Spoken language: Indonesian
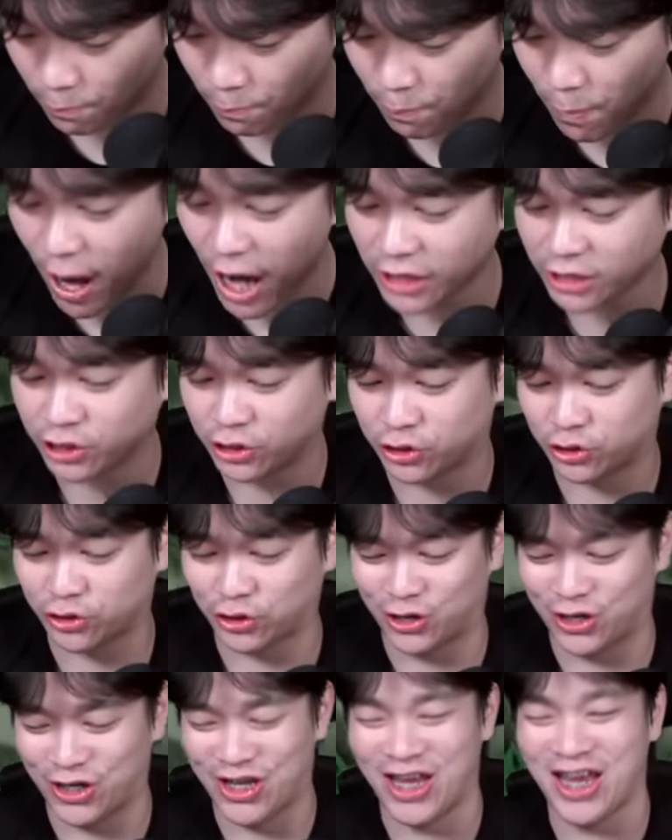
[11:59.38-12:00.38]
Wes
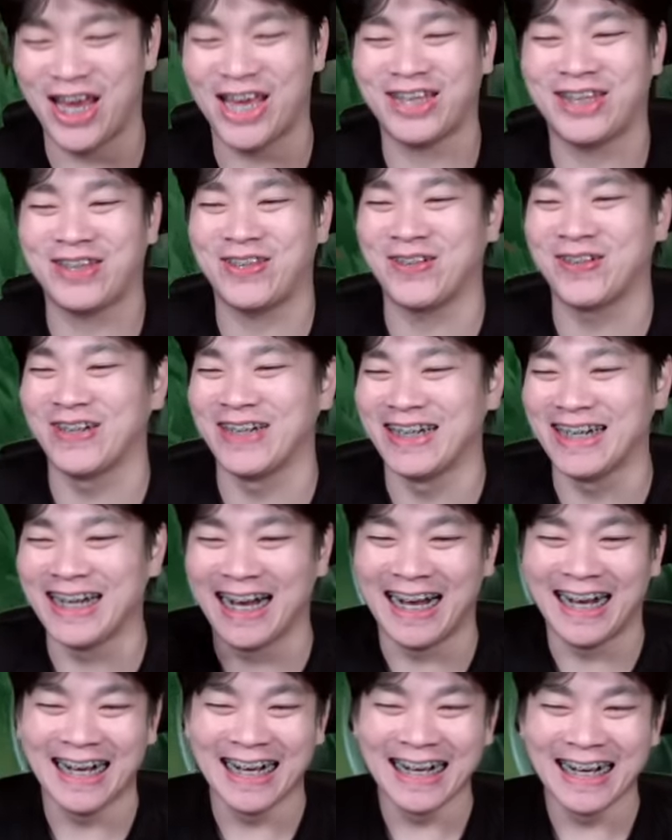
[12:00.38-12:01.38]
itu
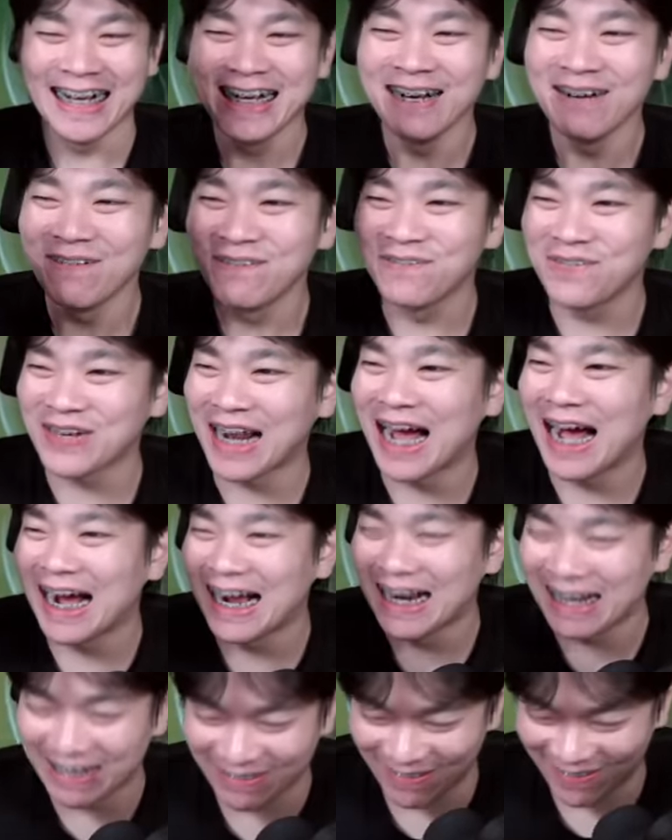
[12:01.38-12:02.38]
dia.
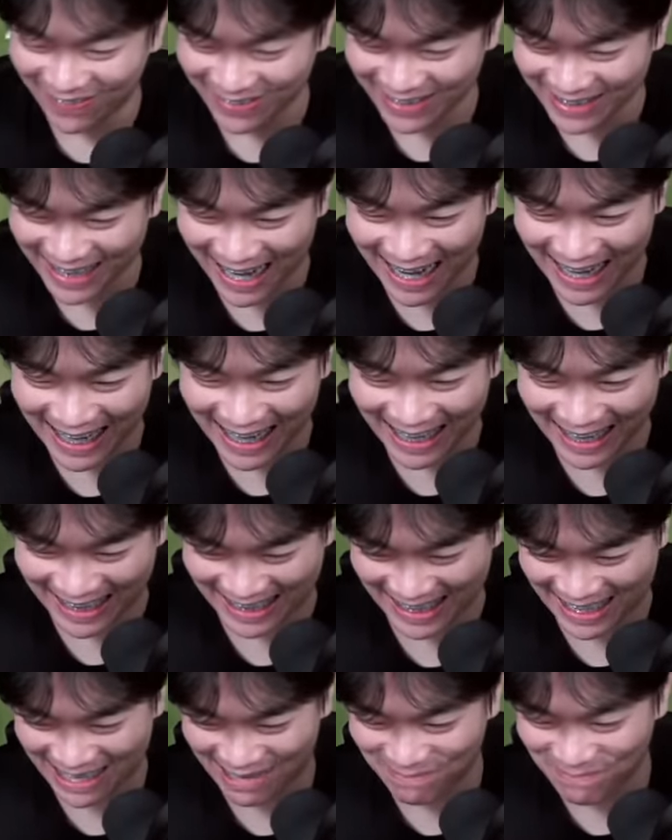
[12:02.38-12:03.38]
franco yang ngeri